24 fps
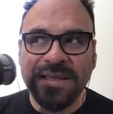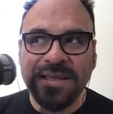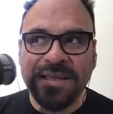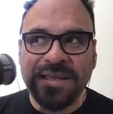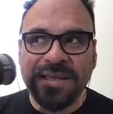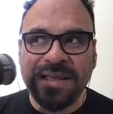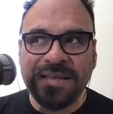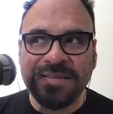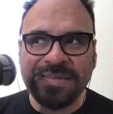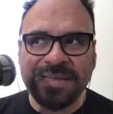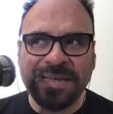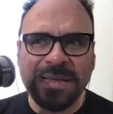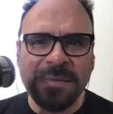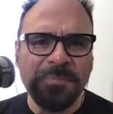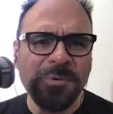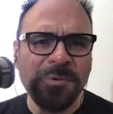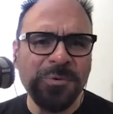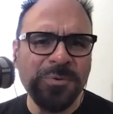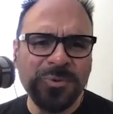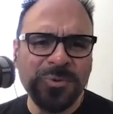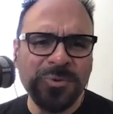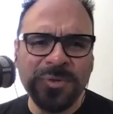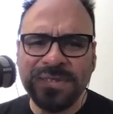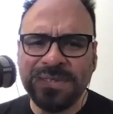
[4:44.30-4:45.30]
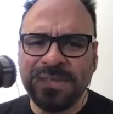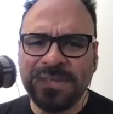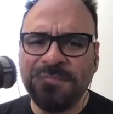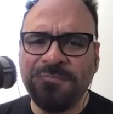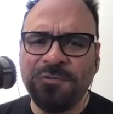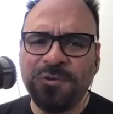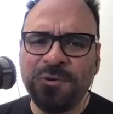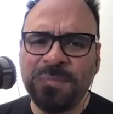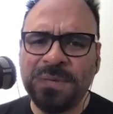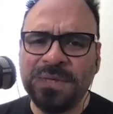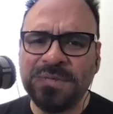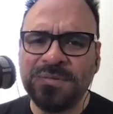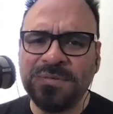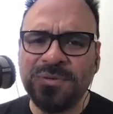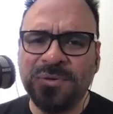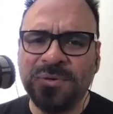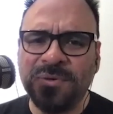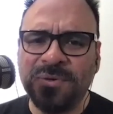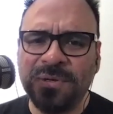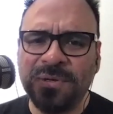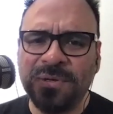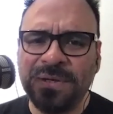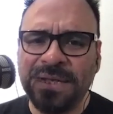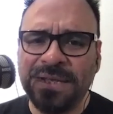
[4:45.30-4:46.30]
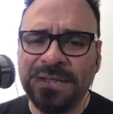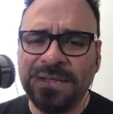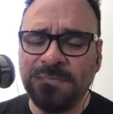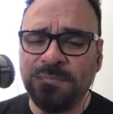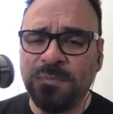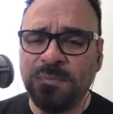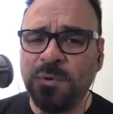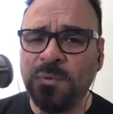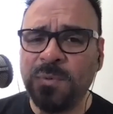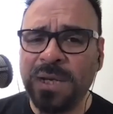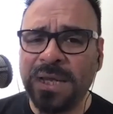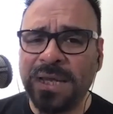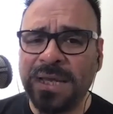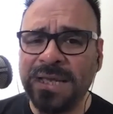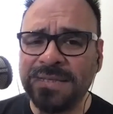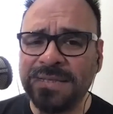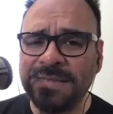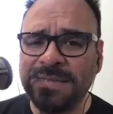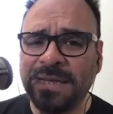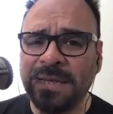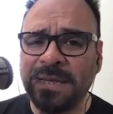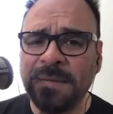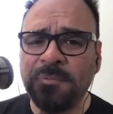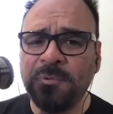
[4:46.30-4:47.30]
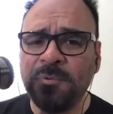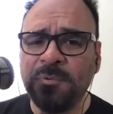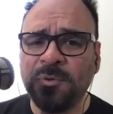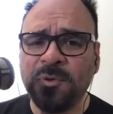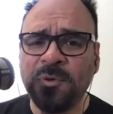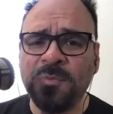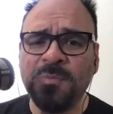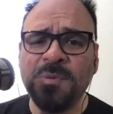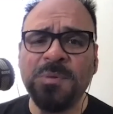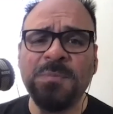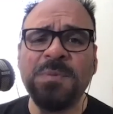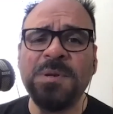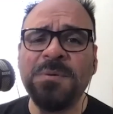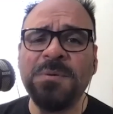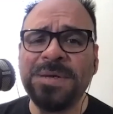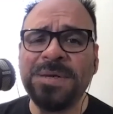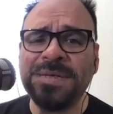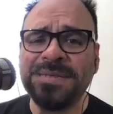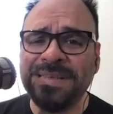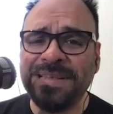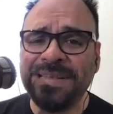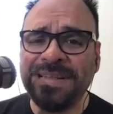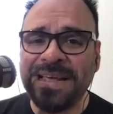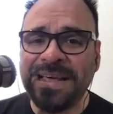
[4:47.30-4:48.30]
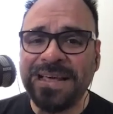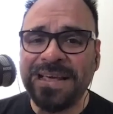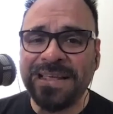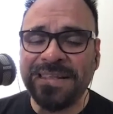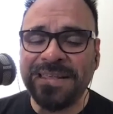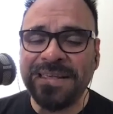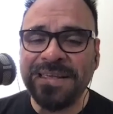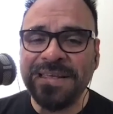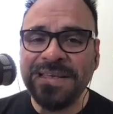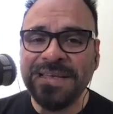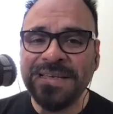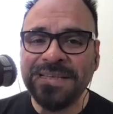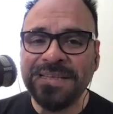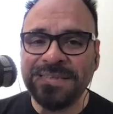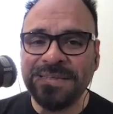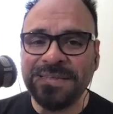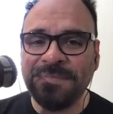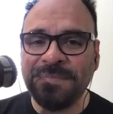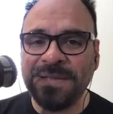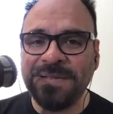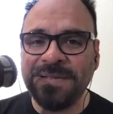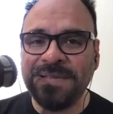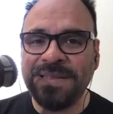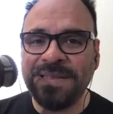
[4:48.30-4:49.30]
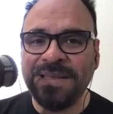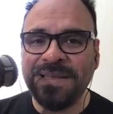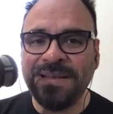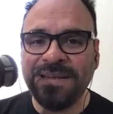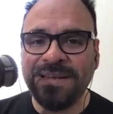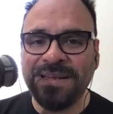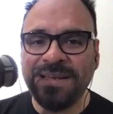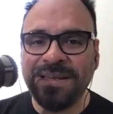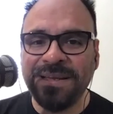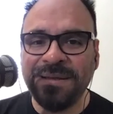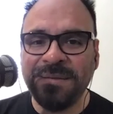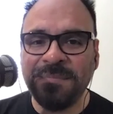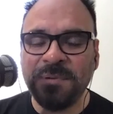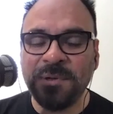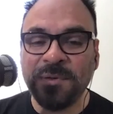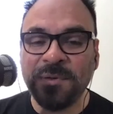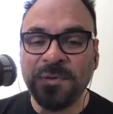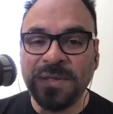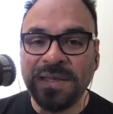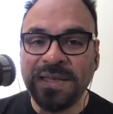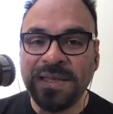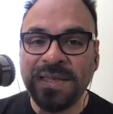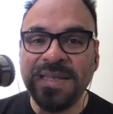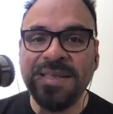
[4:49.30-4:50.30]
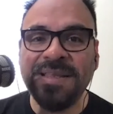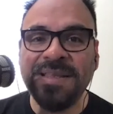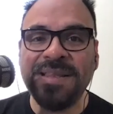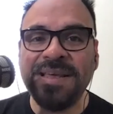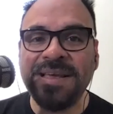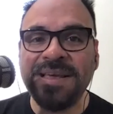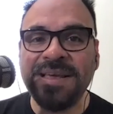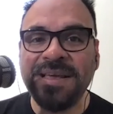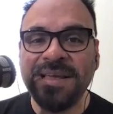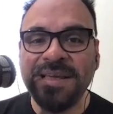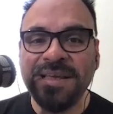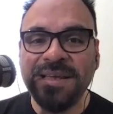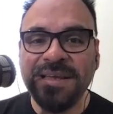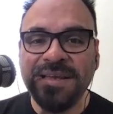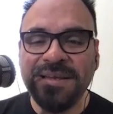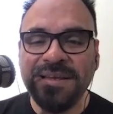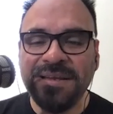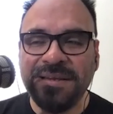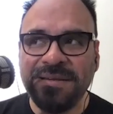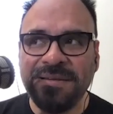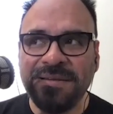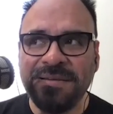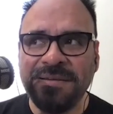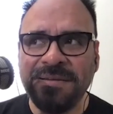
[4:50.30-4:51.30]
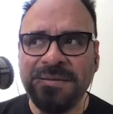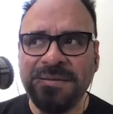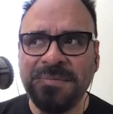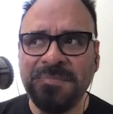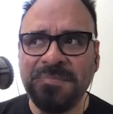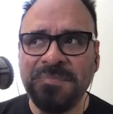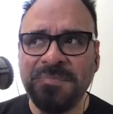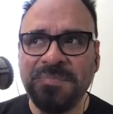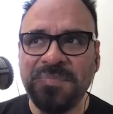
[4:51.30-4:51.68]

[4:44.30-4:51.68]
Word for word: hasta qué punto esta información es pública, hasta qué punto mi privacidad se mantiene protegida, eh,